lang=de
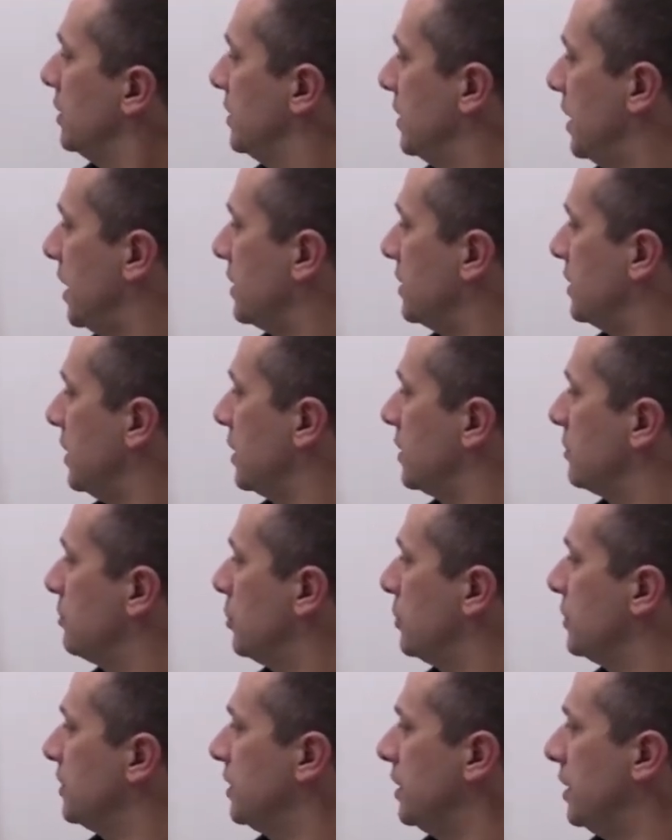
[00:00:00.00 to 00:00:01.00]
6x
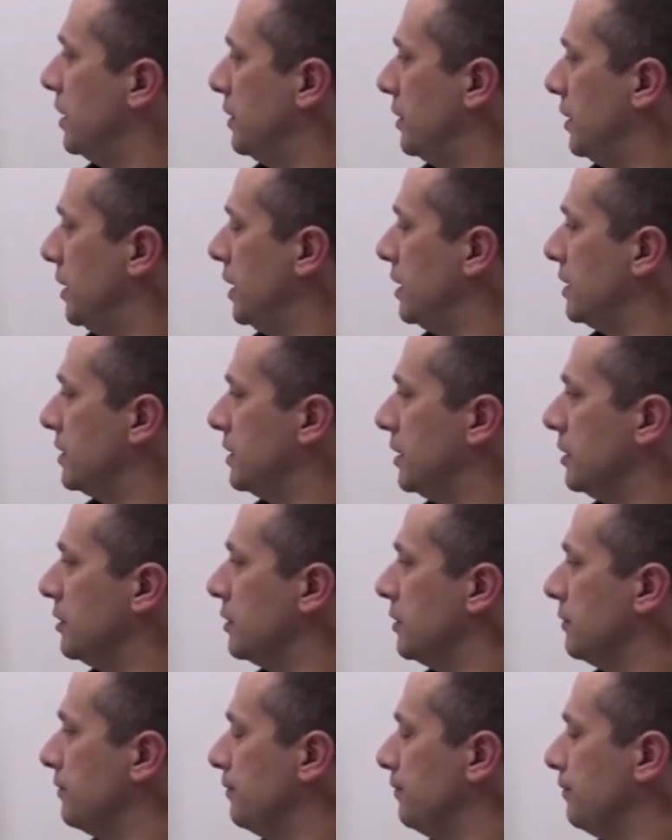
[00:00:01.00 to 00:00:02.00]
plus x
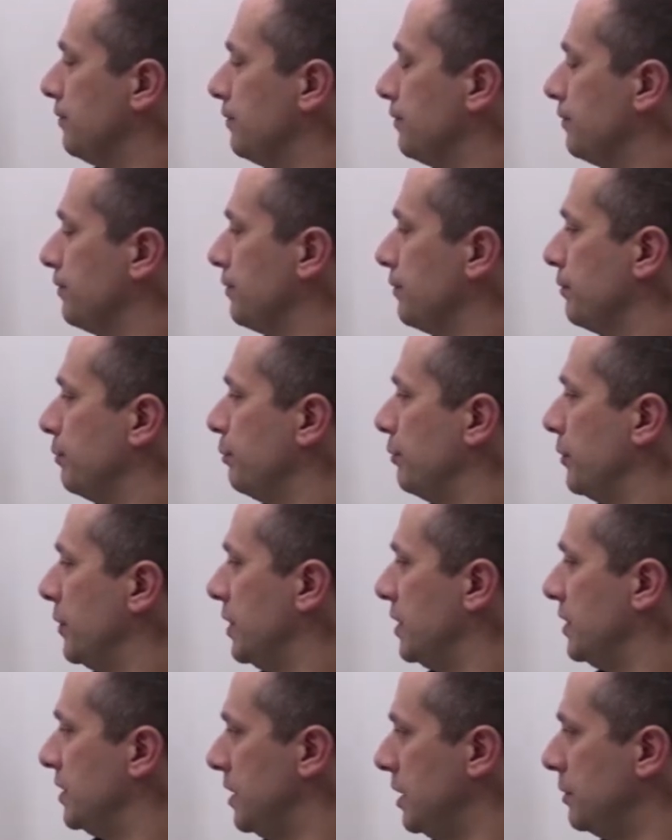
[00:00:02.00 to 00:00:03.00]
sind
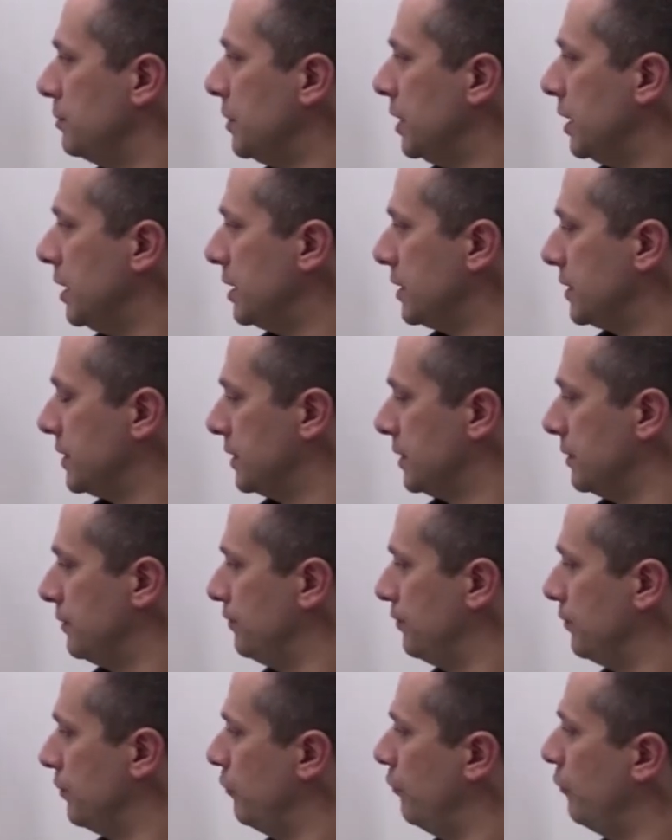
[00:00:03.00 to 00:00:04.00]
7x.
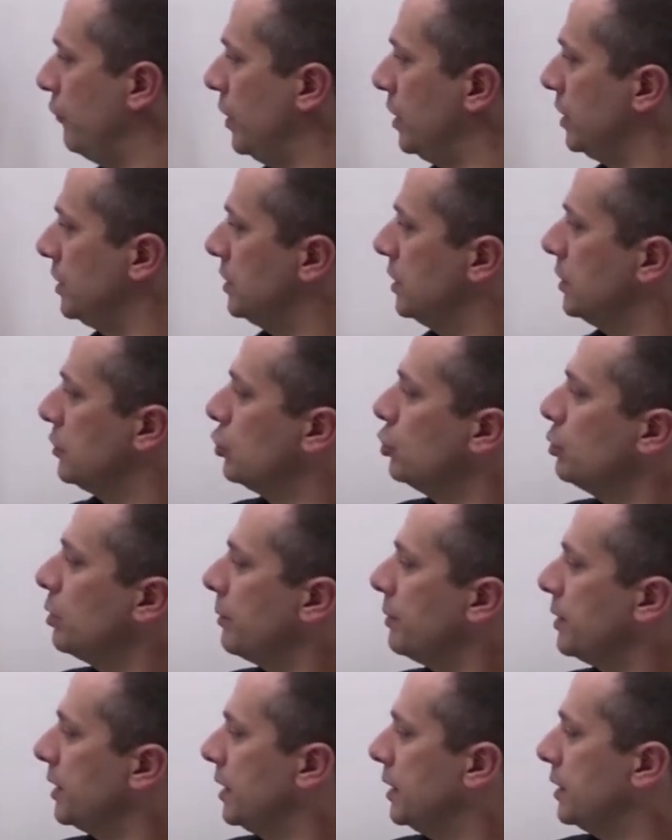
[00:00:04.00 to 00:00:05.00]
Wenn ich die
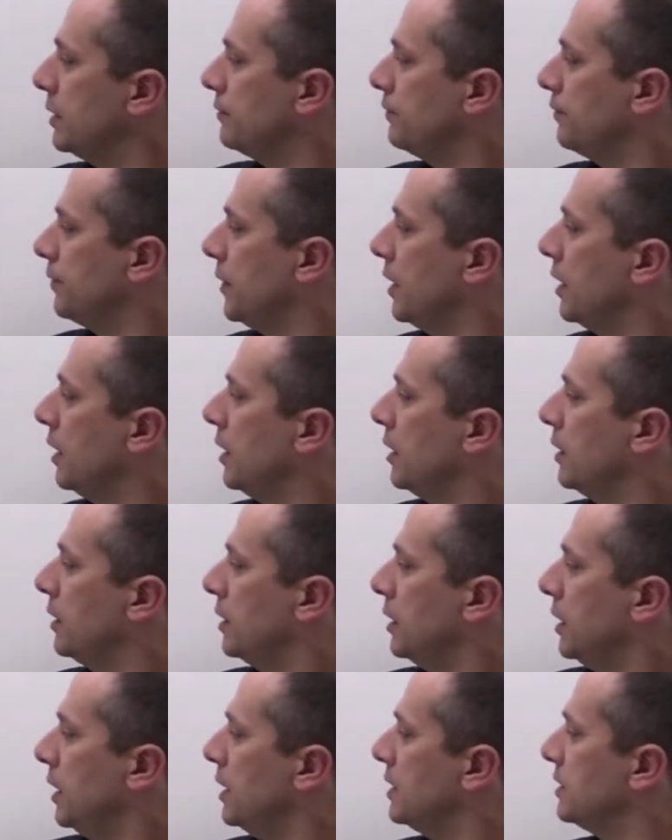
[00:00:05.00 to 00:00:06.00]
rüberbringe,
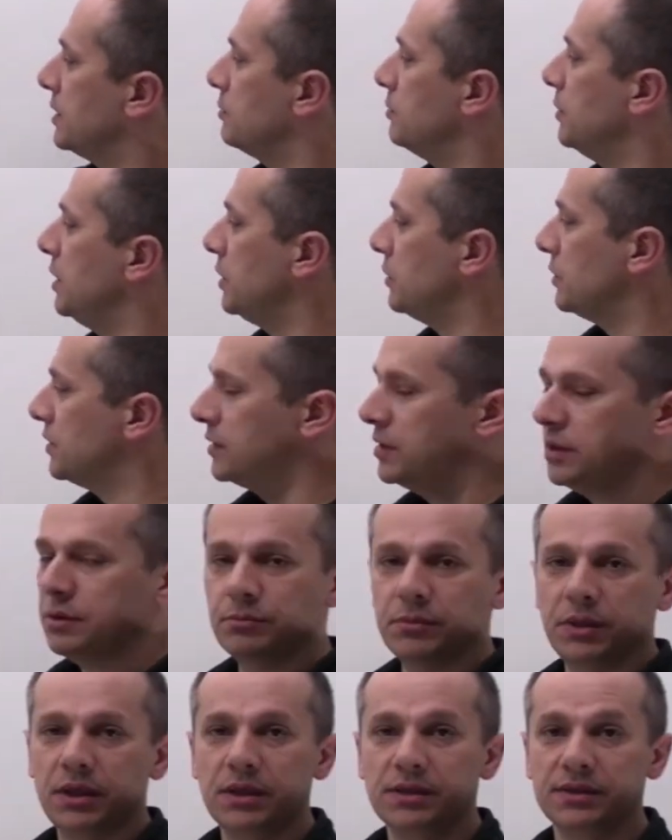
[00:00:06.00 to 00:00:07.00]
x minus
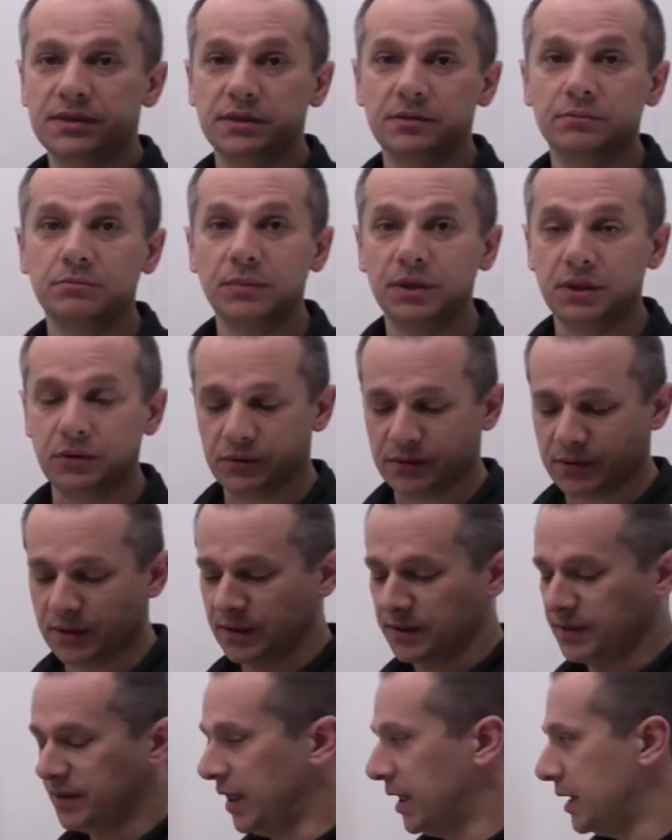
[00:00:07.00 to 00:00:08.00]
7x sind minus
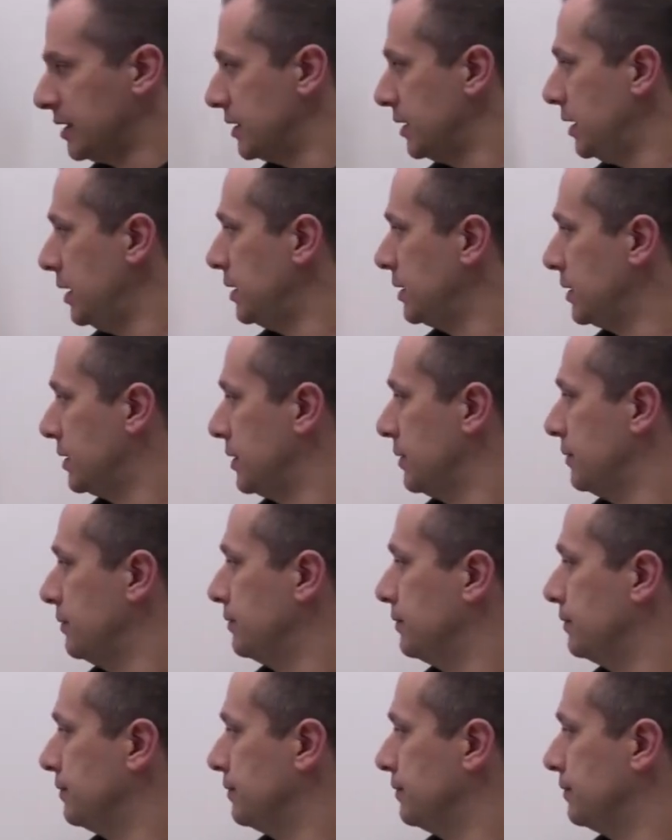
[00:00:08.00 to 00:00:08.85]
6x.